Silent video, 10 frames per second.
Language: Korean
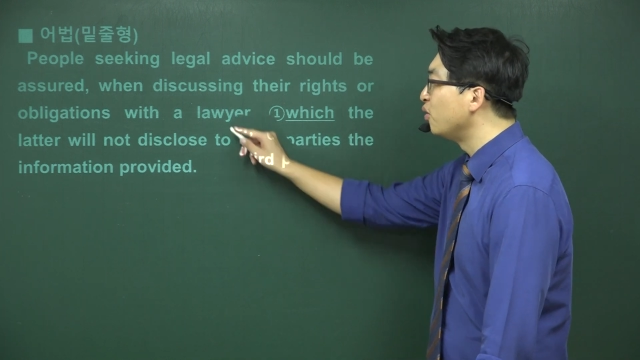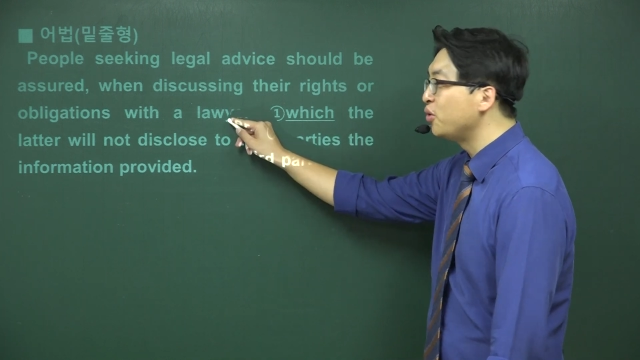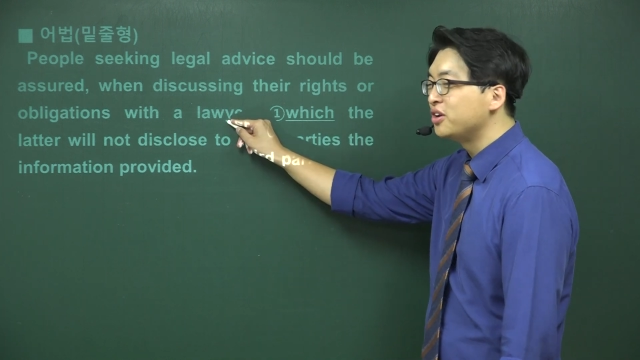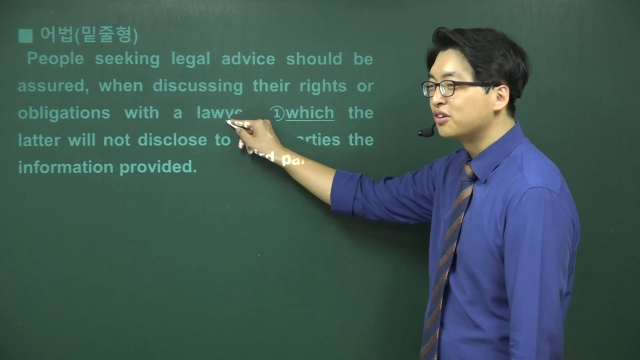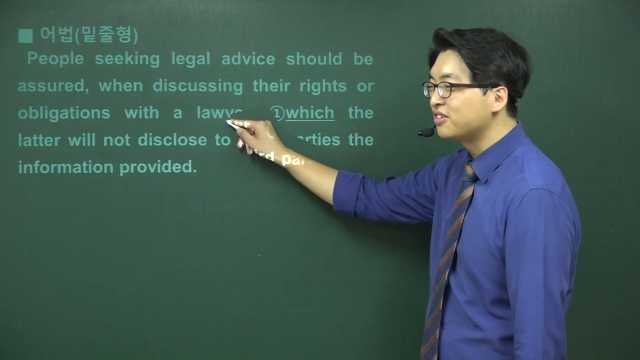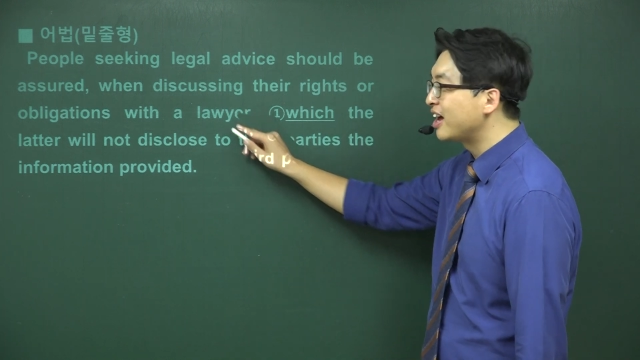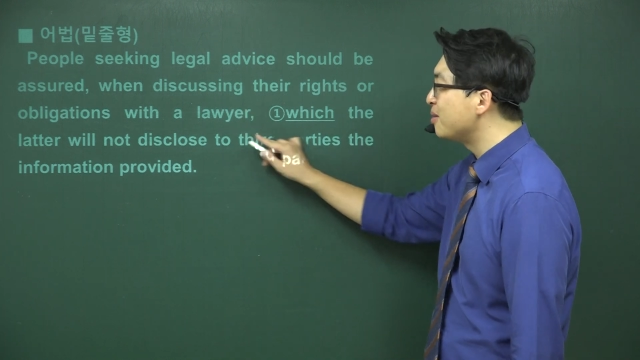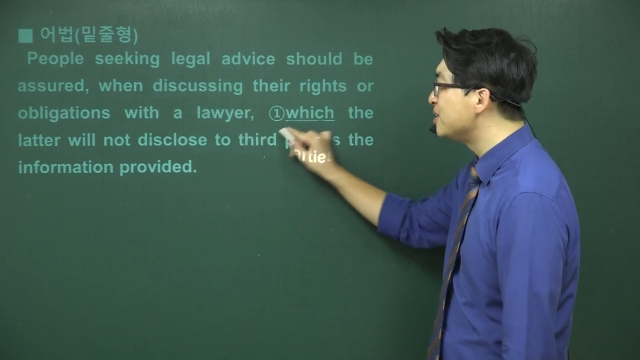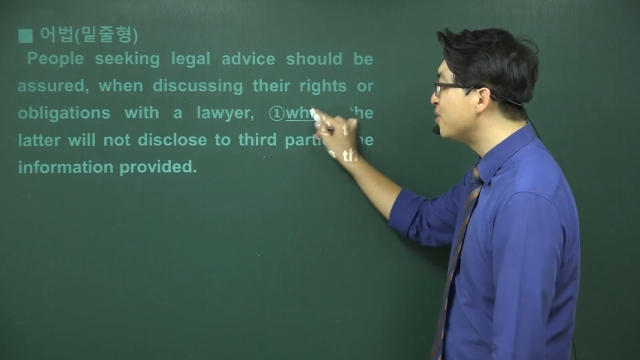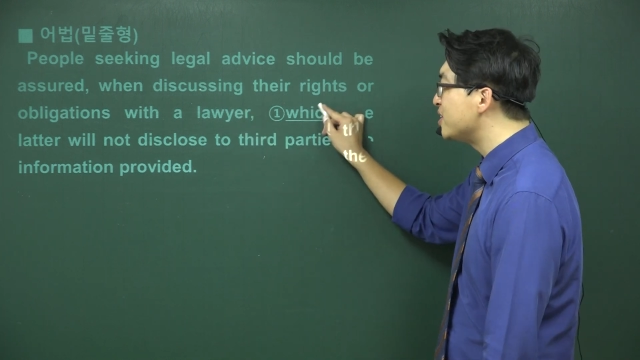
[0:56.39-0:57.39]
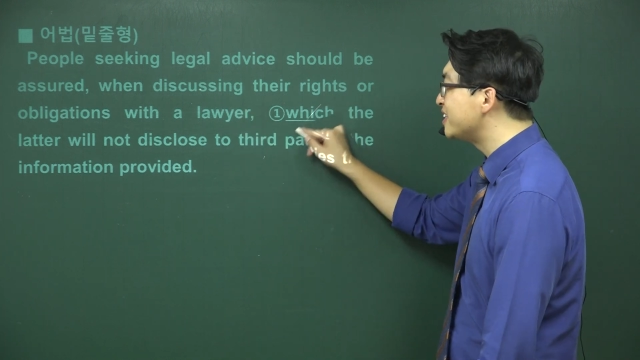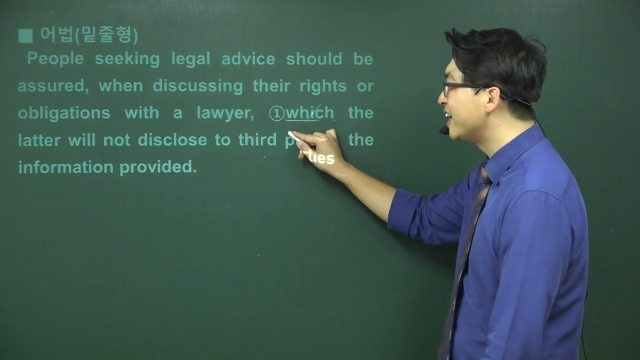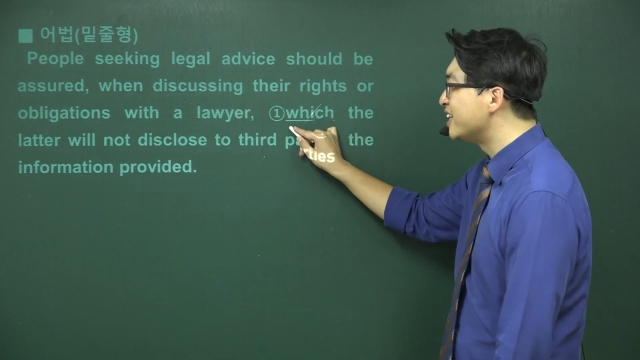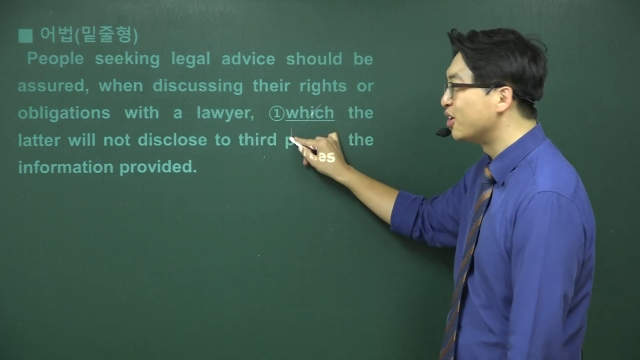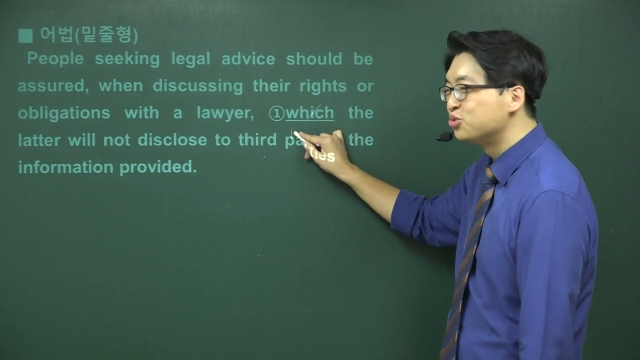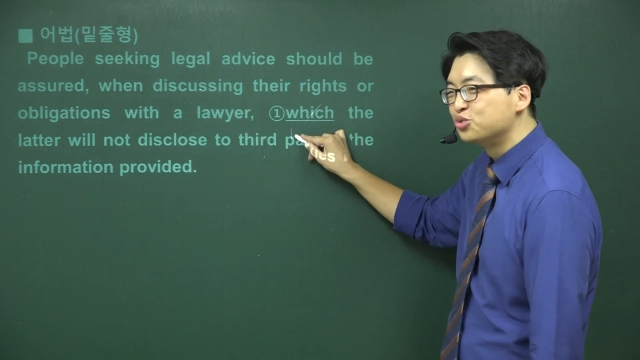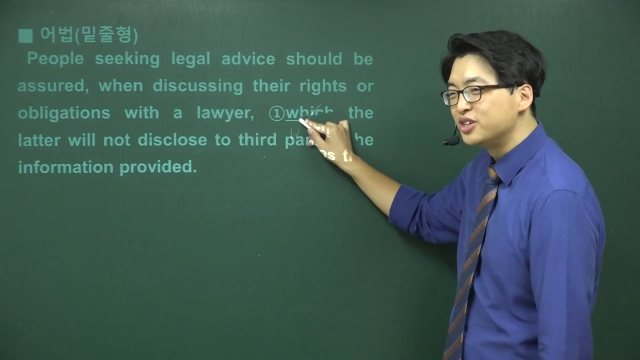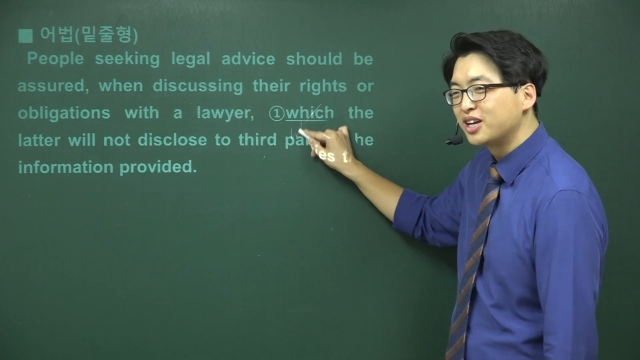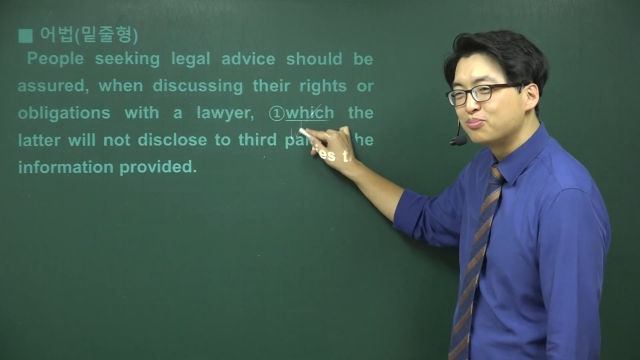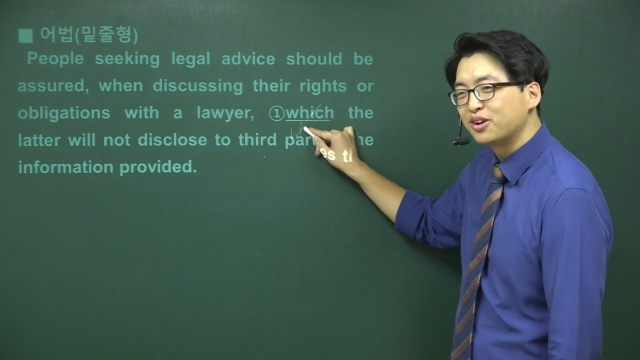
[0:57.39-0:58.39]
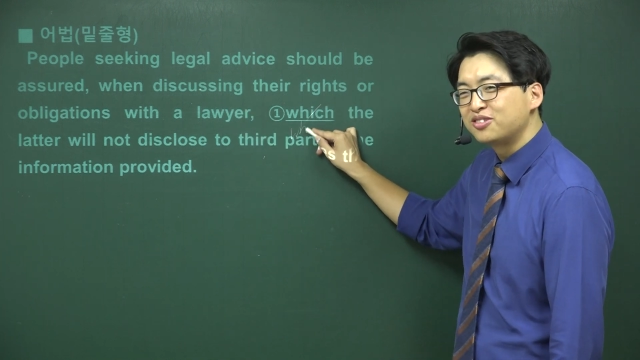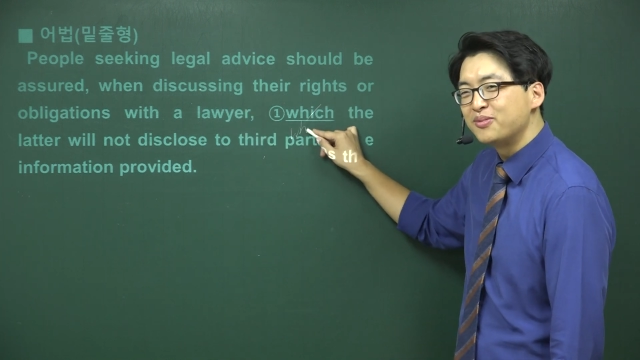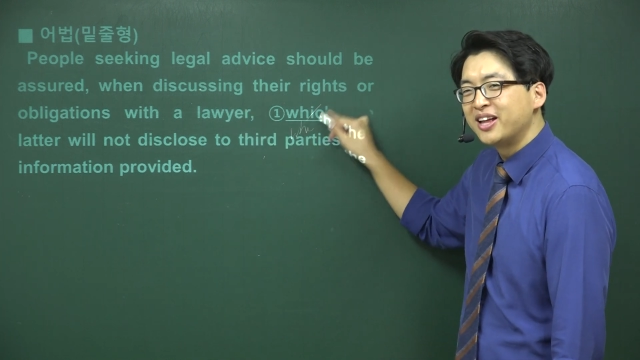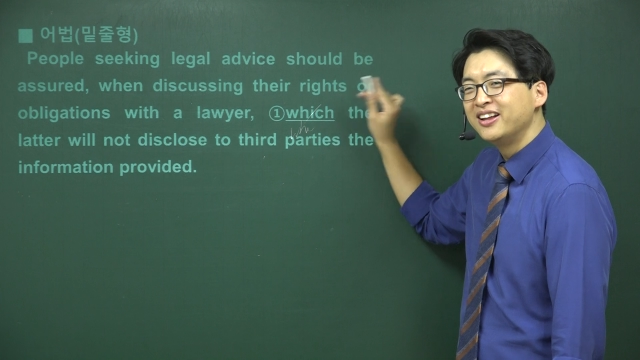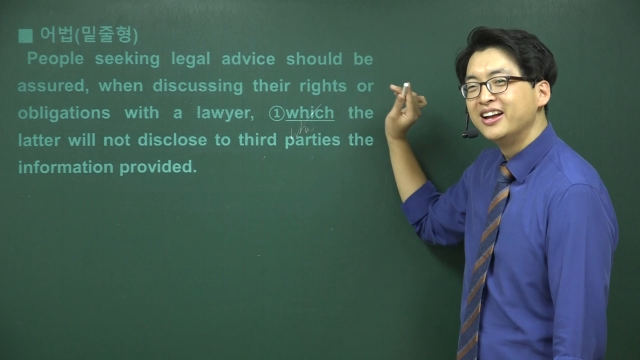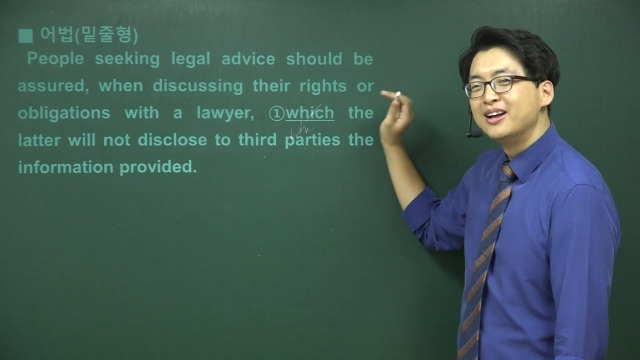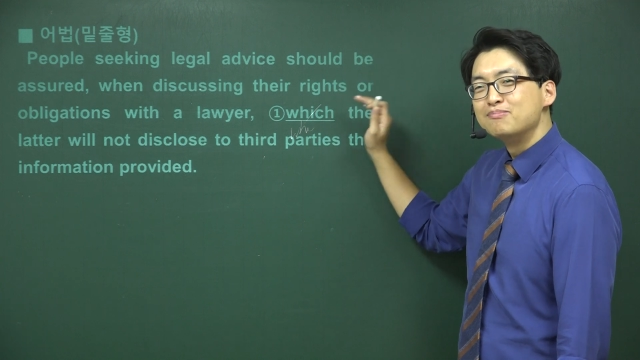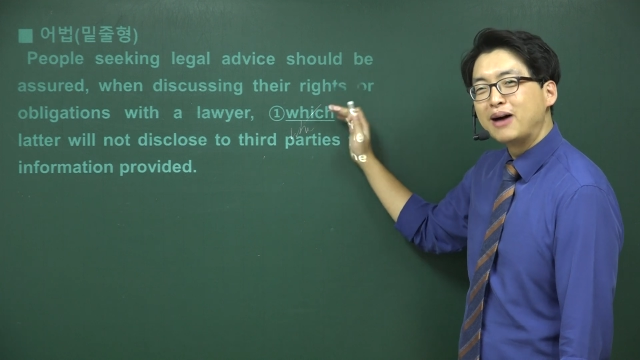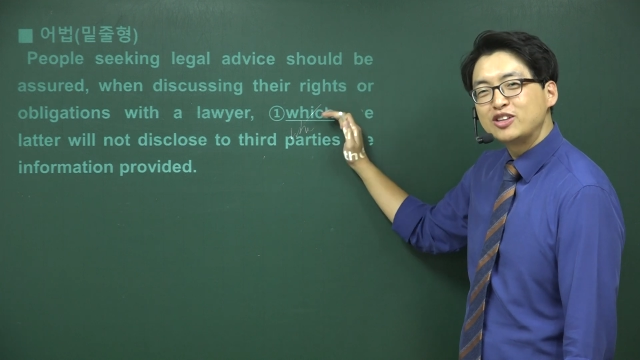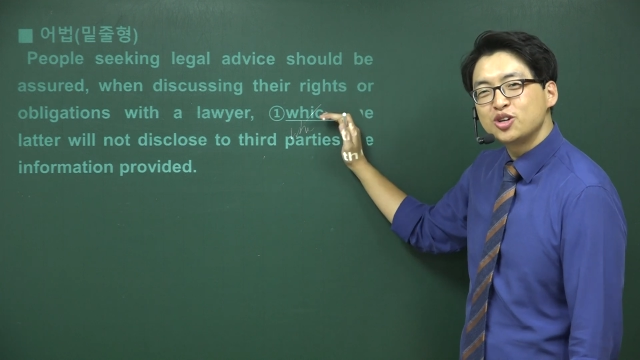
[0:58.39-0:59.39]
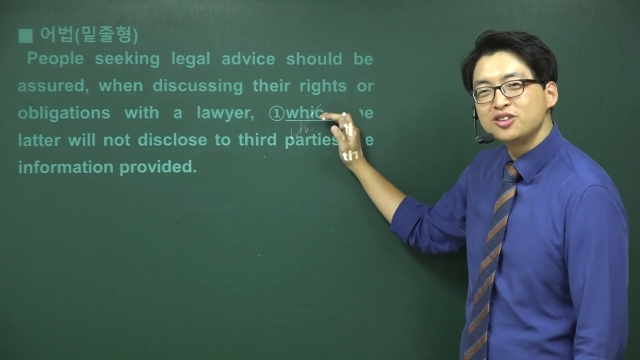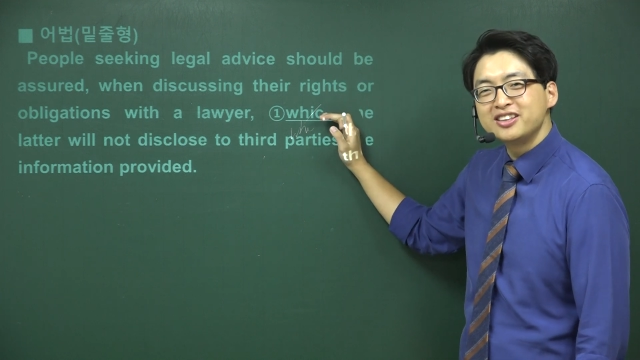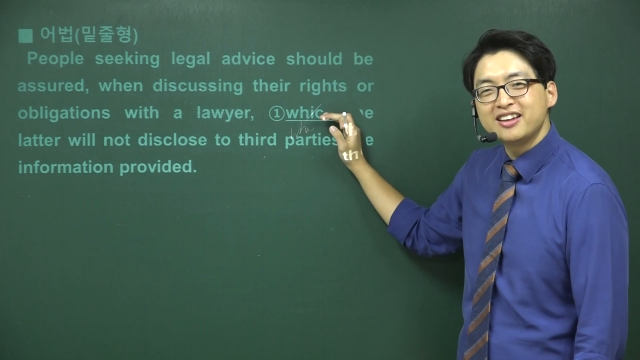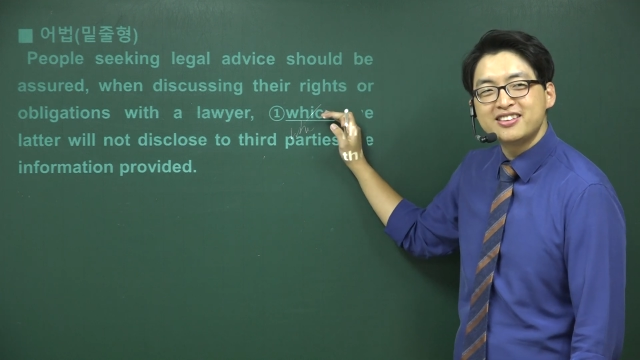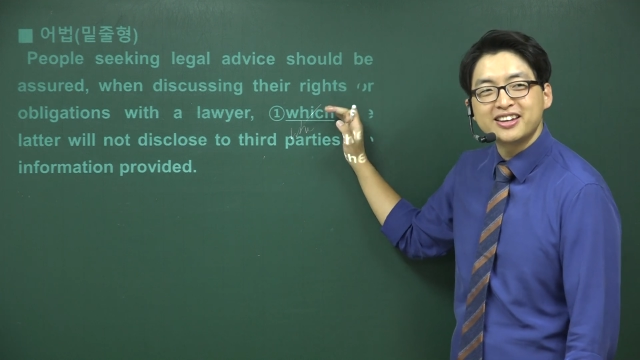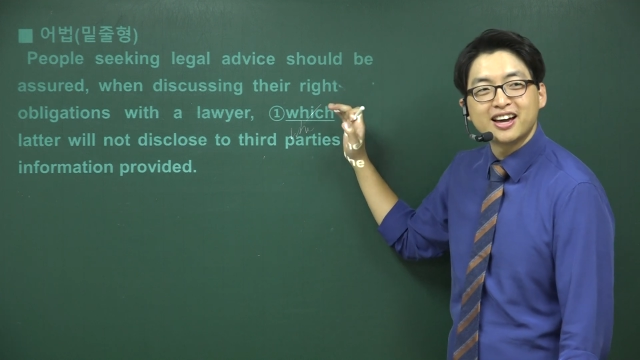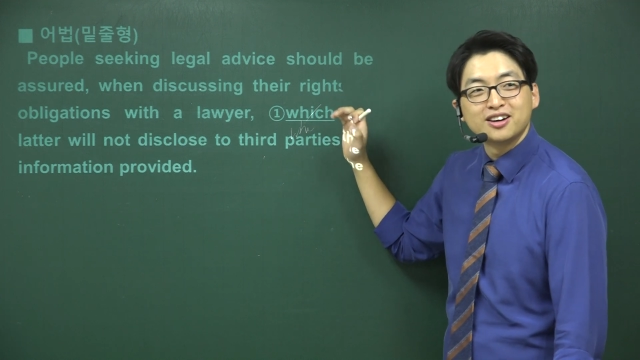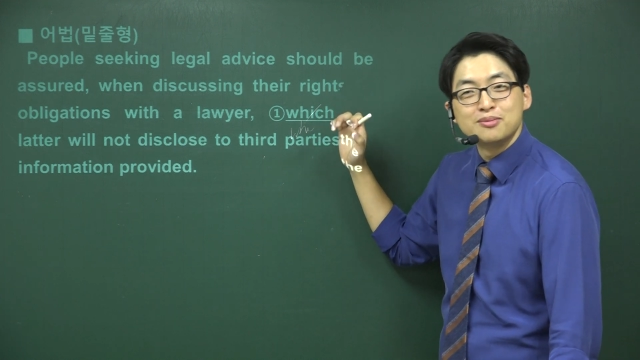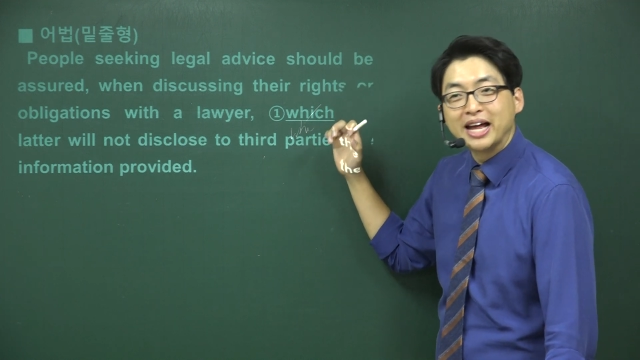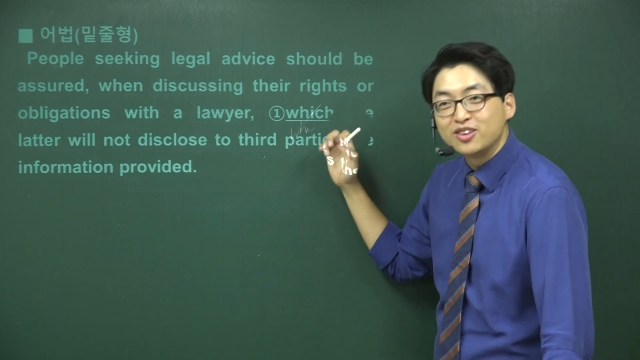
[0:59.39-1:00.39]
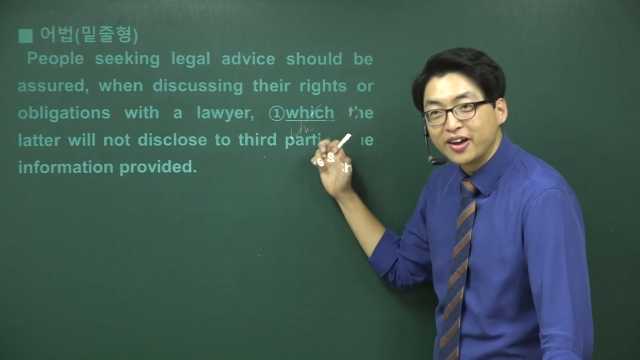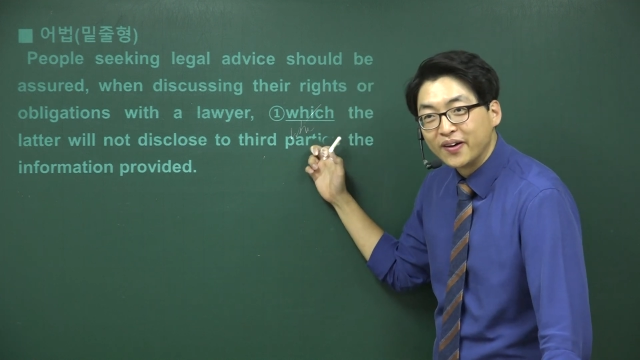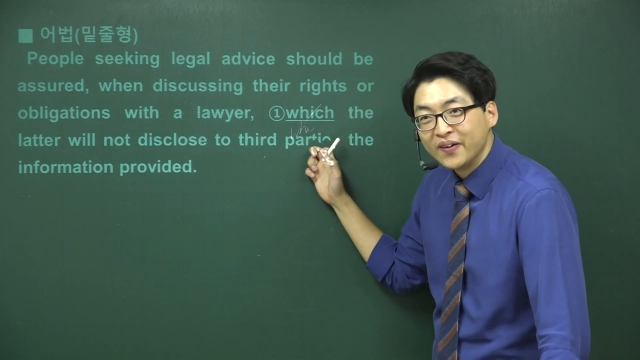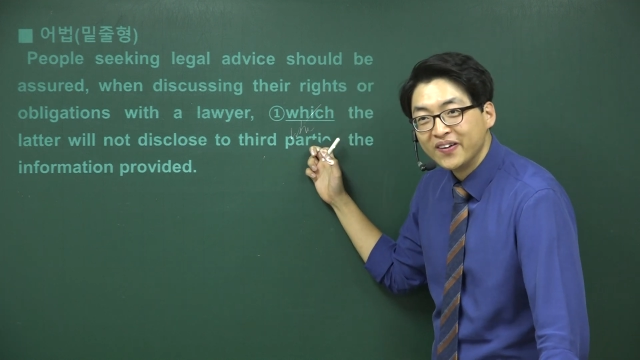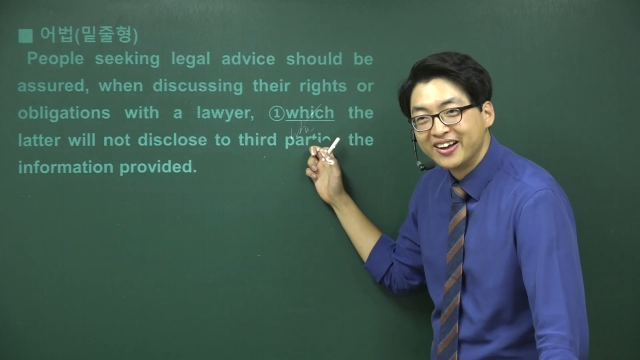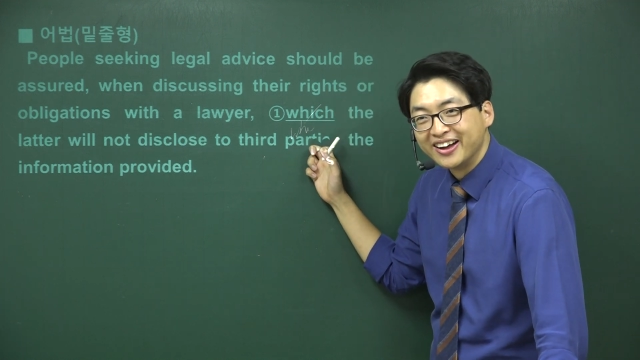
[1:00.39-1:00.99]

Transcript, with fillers: 로이얼 사람인데 위치가 아니라 후 이렇게 풀었으면 맞췄는데 이 새끼야 그러면 안 돼요